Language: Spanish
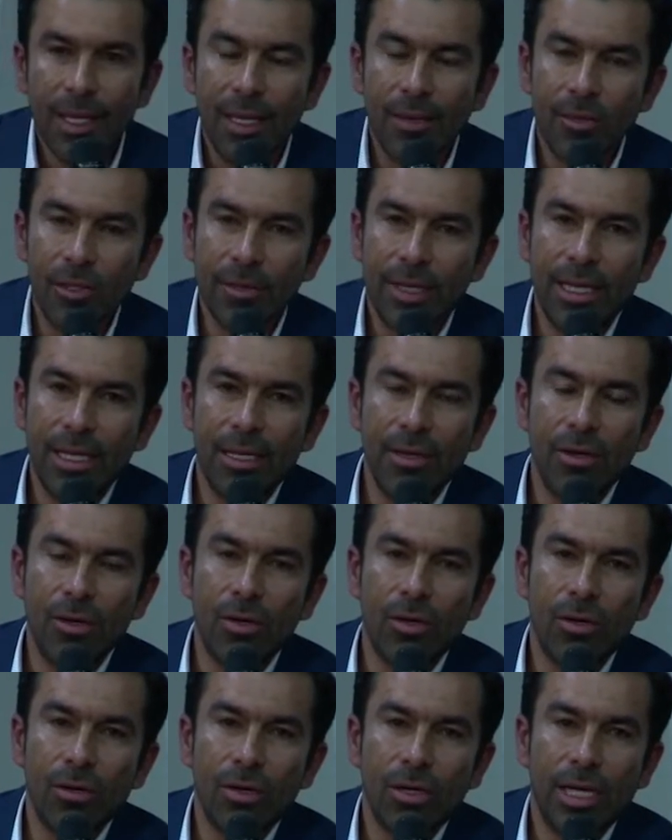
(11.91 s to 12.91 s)
Hemos
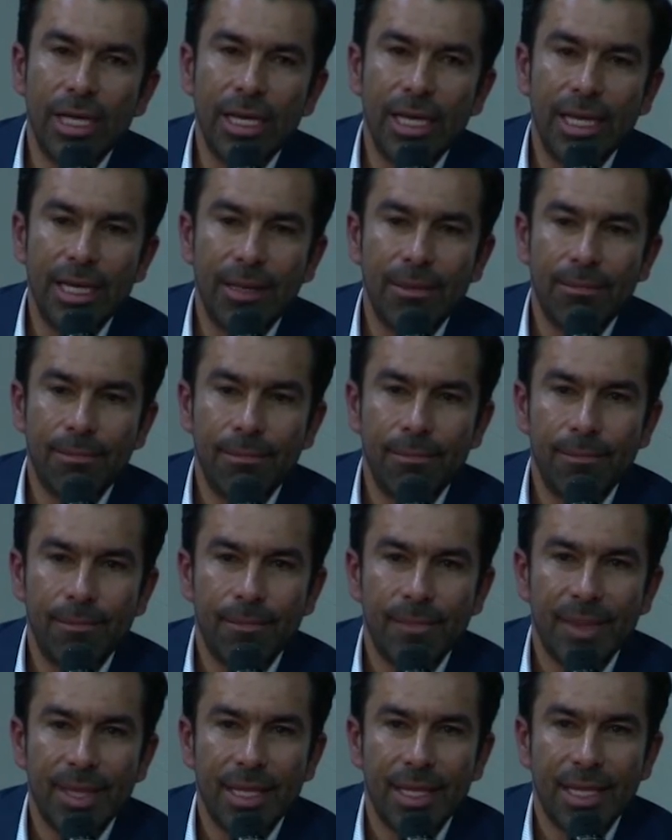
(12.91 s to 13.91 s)
venido eh,
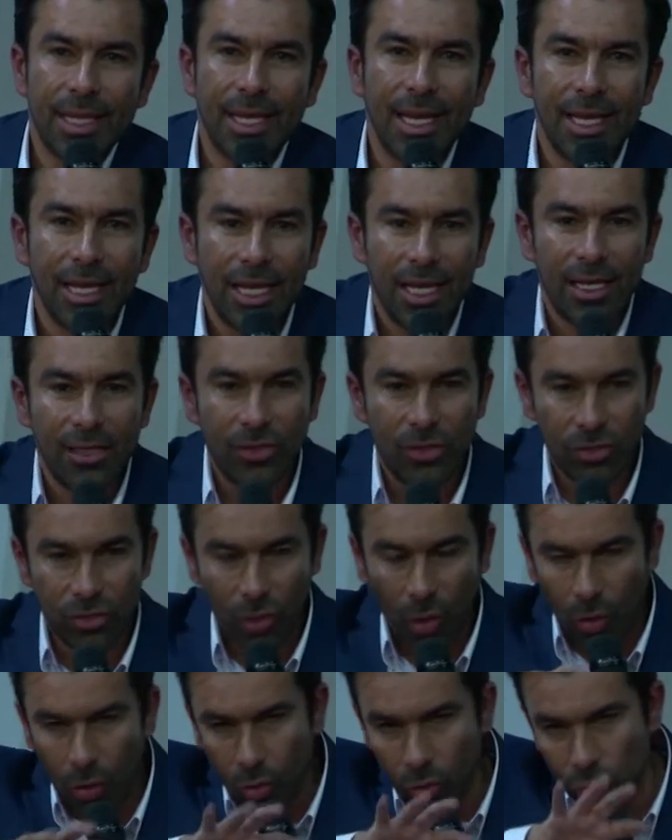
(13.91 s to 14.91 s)
generando
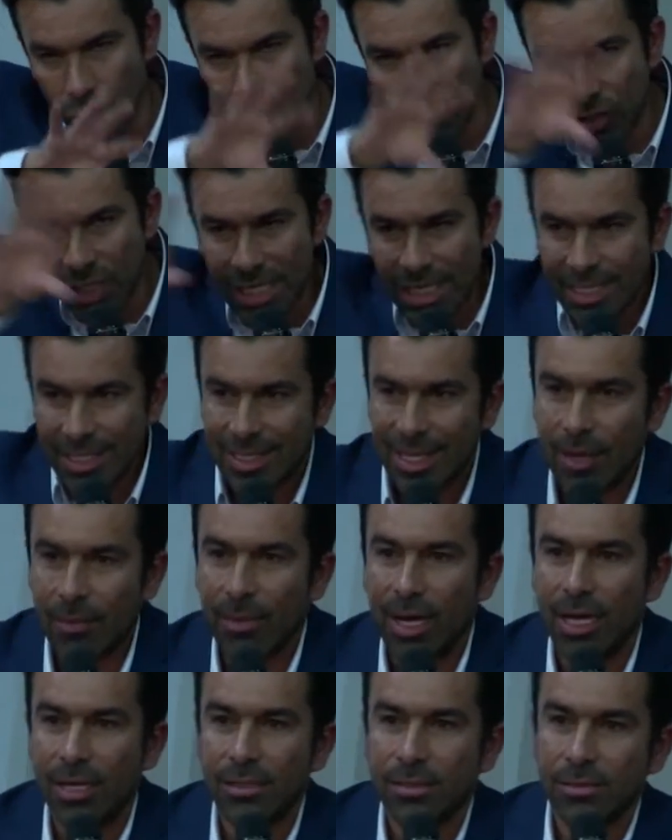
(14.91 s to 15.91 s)
todo un
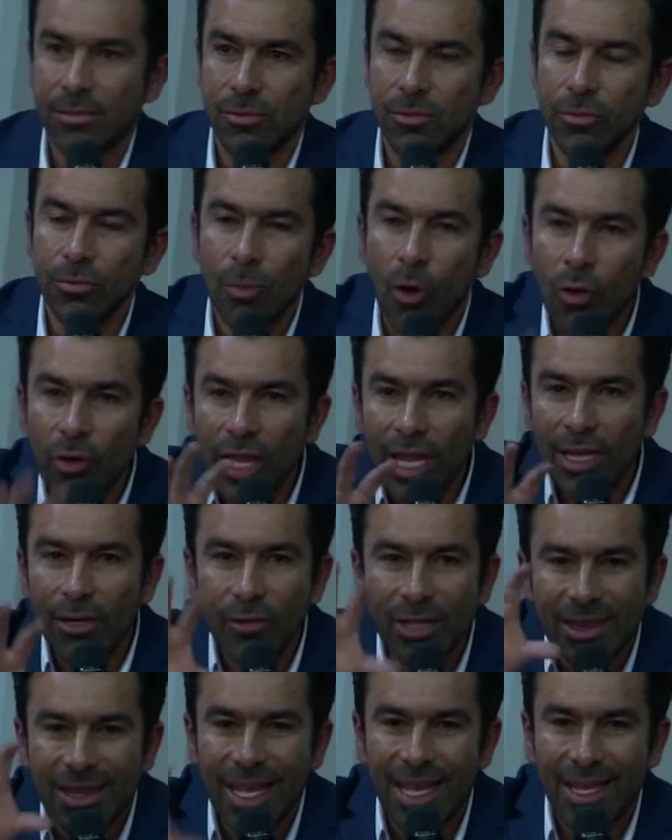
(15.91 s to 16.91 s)
sistema, un
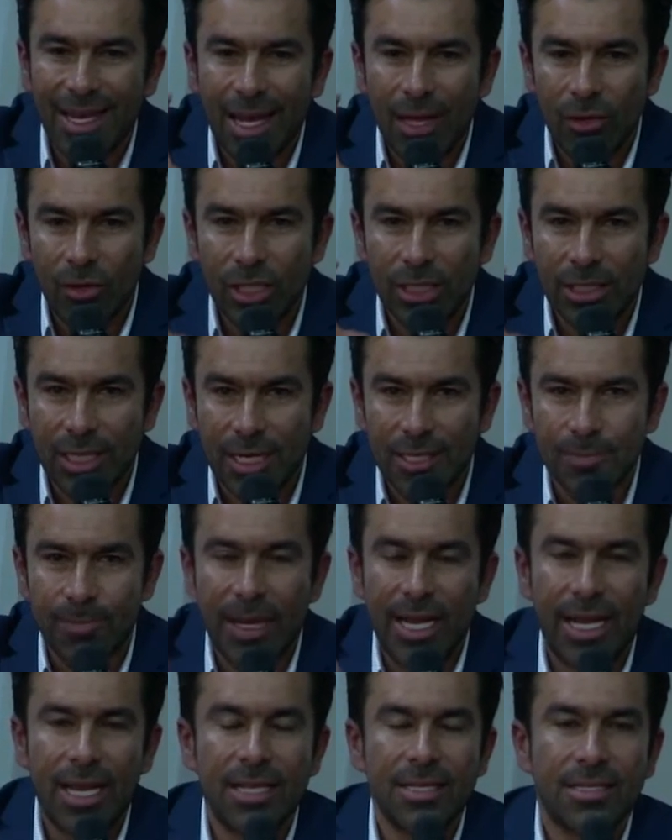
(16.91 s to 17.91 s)
modelo integrado de
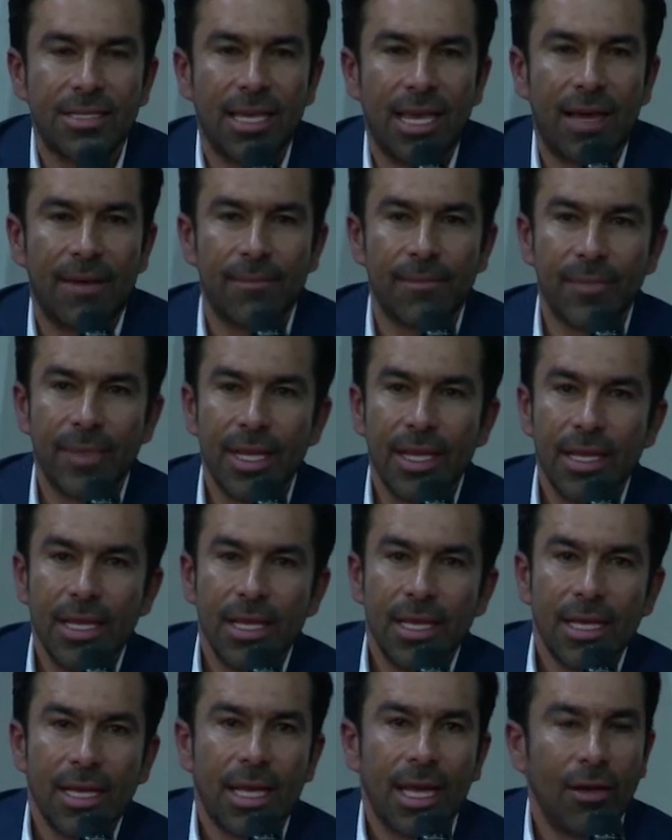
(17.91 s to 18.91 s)
transparencia
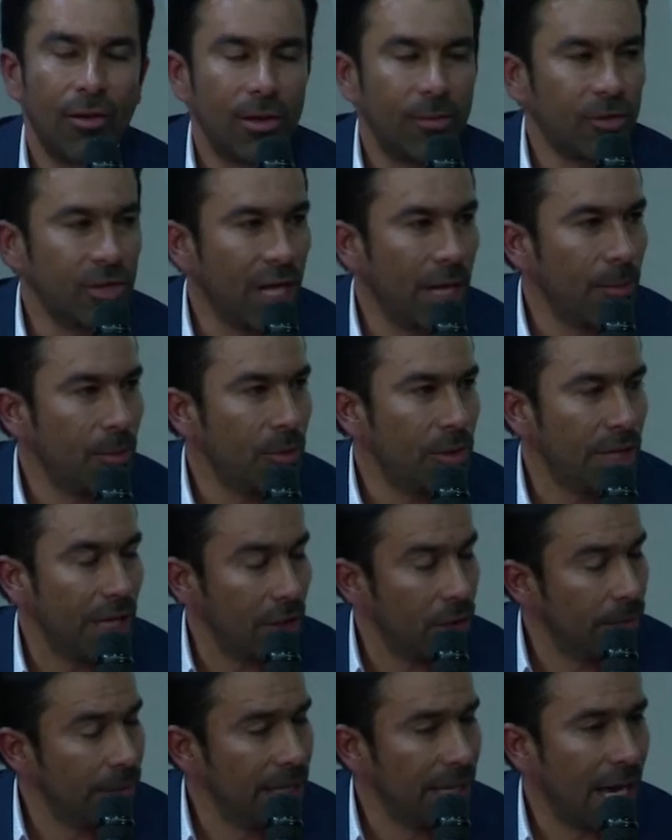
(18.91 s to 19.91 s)
que lo hemos
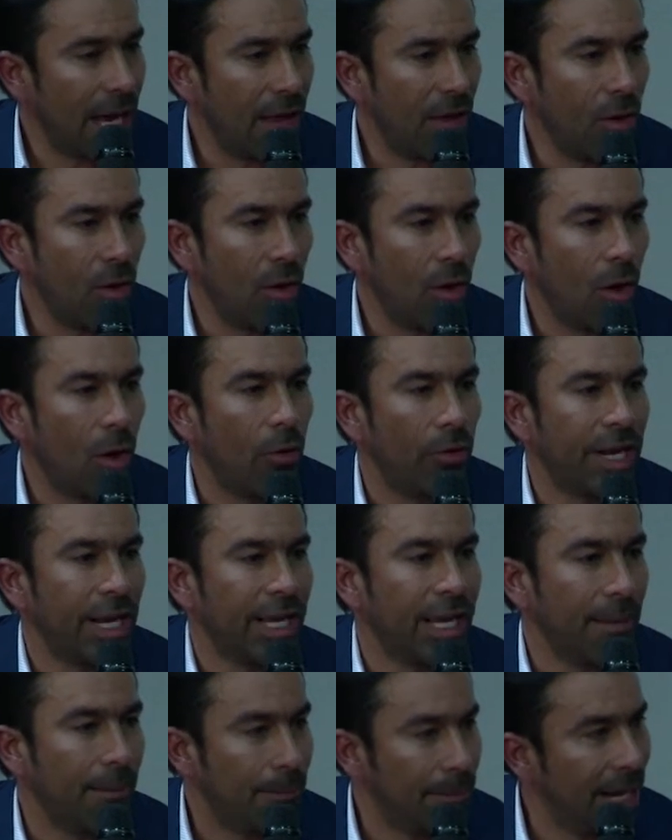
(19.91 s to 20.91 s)
denominado Obra
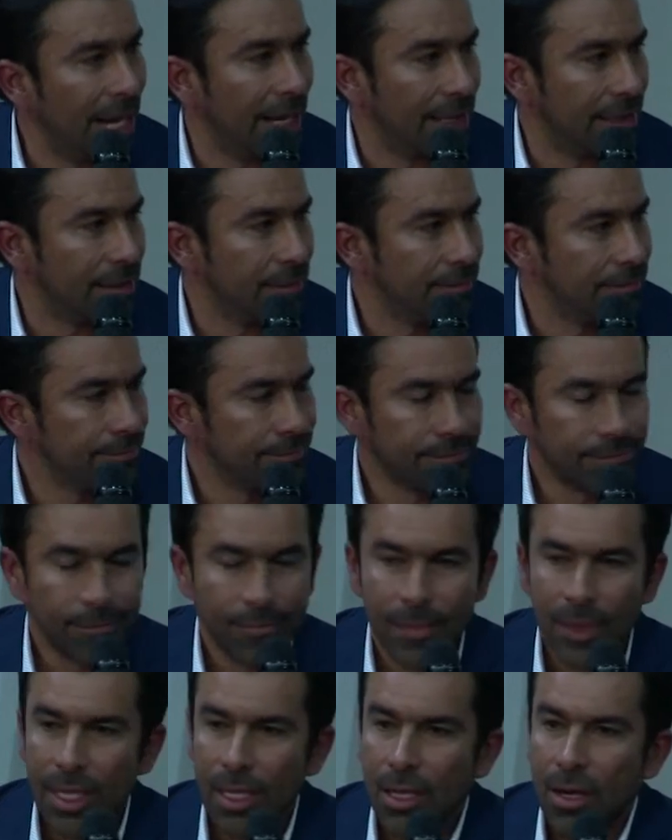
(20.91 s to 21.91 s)
Ejemplar.
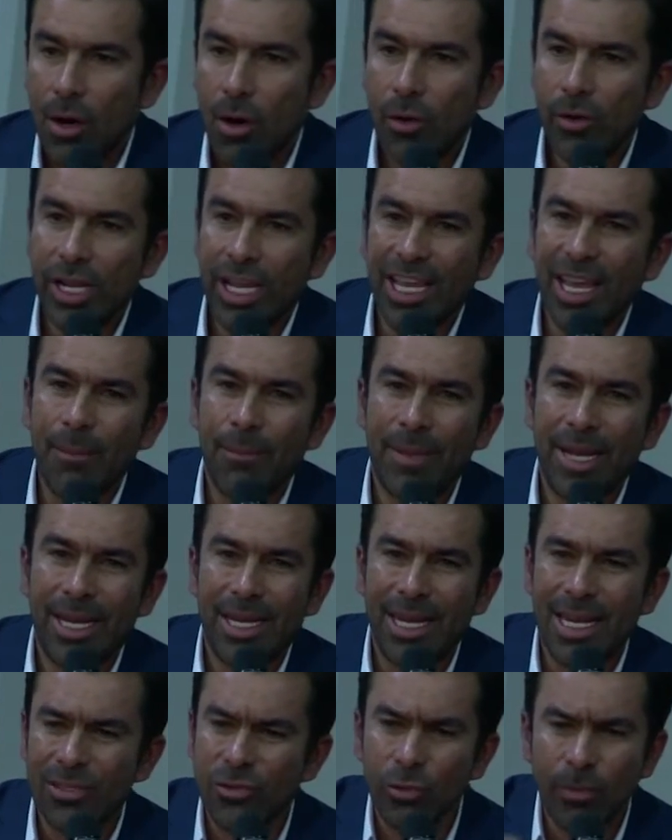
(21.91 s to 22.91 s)
Obra ejemplar es la